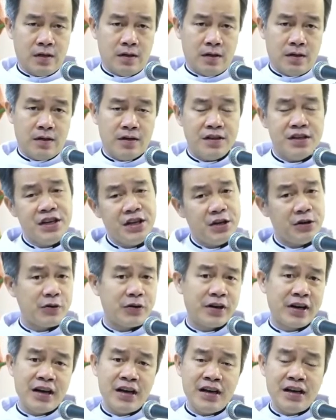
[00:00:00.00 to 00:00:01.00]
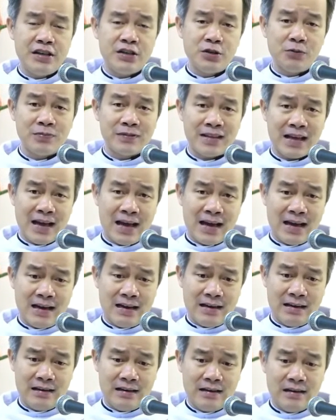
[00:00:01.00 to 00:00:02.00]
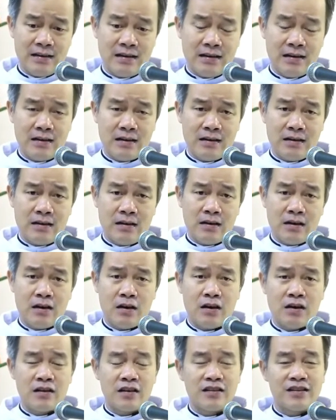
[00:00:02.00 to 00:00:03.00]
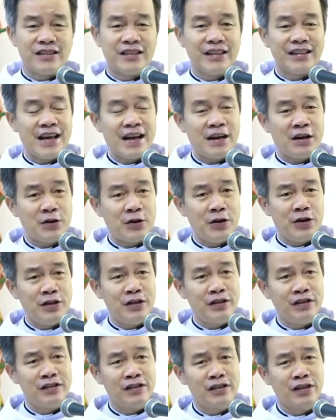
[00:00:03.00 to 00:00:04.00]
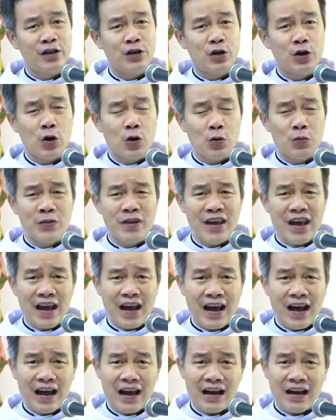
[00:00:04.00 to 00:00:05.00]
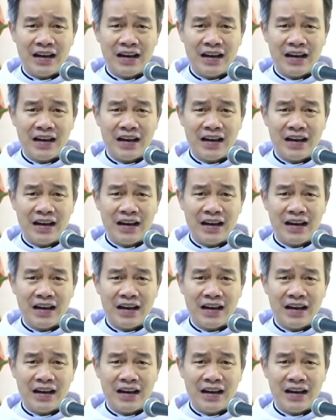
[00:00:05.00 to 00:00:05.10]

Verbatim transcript: nhiều khi chúng ta người ta nói khôn nhà